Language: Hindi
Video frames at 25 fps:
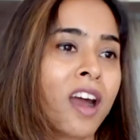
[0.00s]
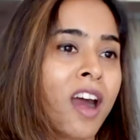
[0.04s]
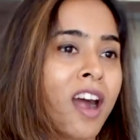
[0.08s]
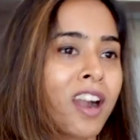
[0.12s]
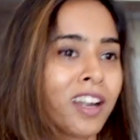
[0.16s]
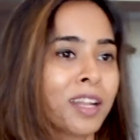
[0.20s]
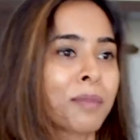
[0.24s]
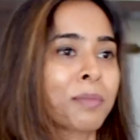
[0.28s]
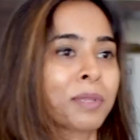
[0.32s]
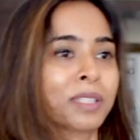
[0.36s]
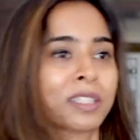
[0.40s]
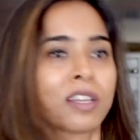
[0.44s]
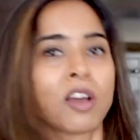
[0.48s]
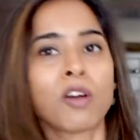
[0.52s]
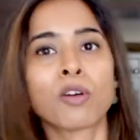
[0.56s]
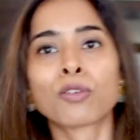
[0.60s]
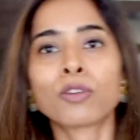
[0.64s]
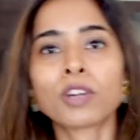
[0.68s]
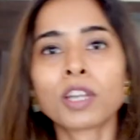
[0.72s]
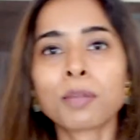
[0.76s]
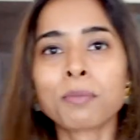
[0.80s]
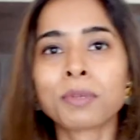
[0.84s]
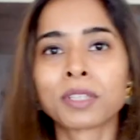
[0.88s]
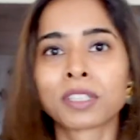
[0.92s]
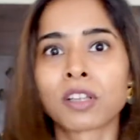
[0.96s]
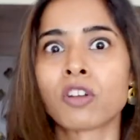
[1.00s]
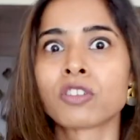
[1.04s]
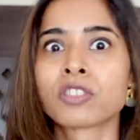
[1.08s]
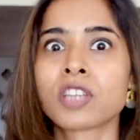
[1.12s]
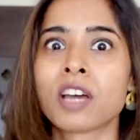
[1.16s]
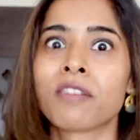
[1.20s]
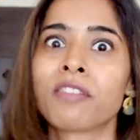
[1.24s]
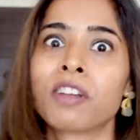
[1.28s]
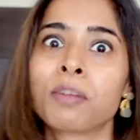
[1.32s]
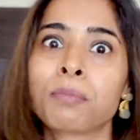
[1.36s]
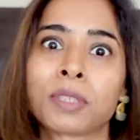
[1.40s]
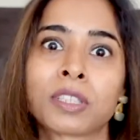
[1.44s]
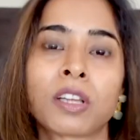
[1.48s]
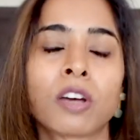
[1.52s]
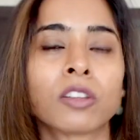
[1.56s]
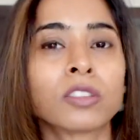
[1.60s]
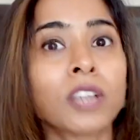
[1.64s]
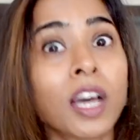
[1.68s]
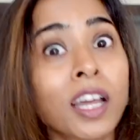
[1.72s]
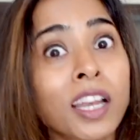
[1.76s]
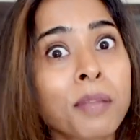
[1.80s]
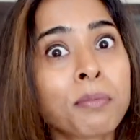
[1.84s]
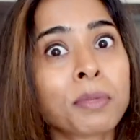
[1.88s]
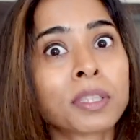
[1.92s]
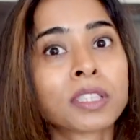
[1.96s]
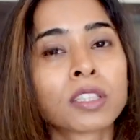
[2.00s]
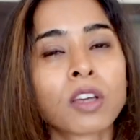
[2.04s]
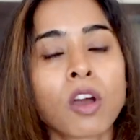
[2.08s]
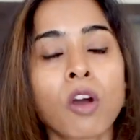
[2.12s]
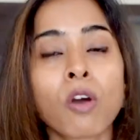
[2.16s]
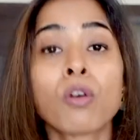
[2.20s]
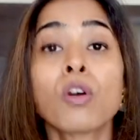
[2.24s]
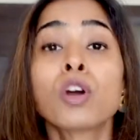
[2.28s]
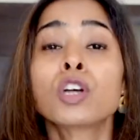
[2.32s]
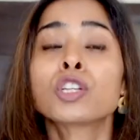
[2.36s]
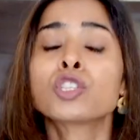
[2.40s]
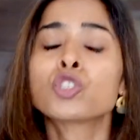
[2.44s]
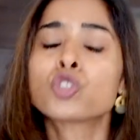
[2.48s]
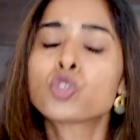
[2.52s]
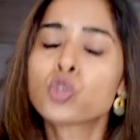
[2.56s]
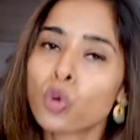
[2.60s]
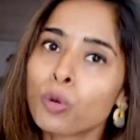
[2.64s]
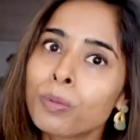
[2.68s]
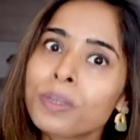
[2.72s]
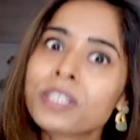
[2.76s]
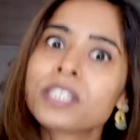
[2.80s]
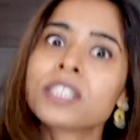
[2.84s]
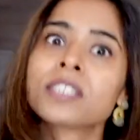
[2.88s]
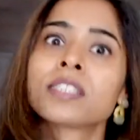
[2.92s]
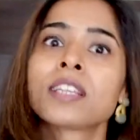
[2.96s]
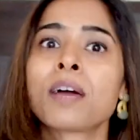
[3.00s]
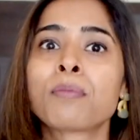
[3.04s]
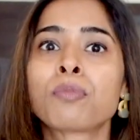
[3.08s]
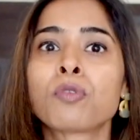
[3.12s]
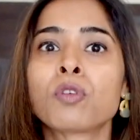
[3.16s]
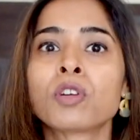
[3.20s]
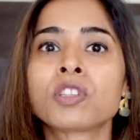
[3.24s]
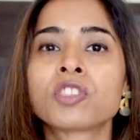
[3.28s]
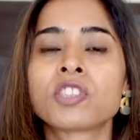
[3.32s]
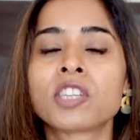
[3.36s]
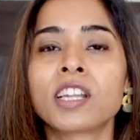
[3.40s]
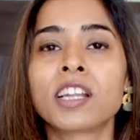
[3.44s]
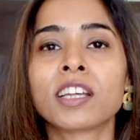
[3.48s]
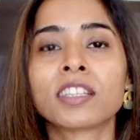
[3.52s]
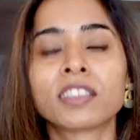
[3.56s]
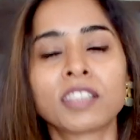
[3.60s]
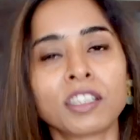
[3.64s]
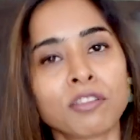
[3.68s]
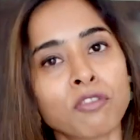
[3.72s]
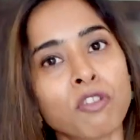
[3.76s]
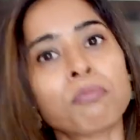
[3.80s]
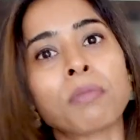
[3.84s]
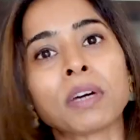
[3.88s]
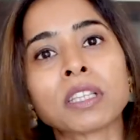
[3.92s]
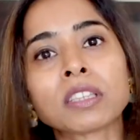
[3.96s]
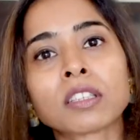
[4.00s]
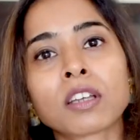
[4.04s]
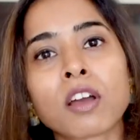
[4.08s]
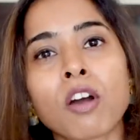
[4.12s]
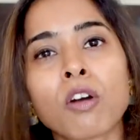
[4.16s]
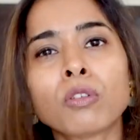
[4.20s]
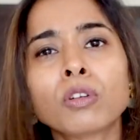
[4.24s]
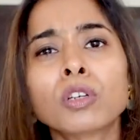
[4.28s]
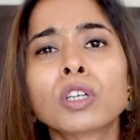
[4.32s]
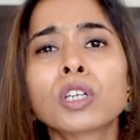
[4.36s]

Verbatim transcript: आटा मत खाओ रोटी मत खाओ चावल मत खाओ दालें मत खाओ जो भी चीज़ें आपको अच्छी लगती है वो मत खाओ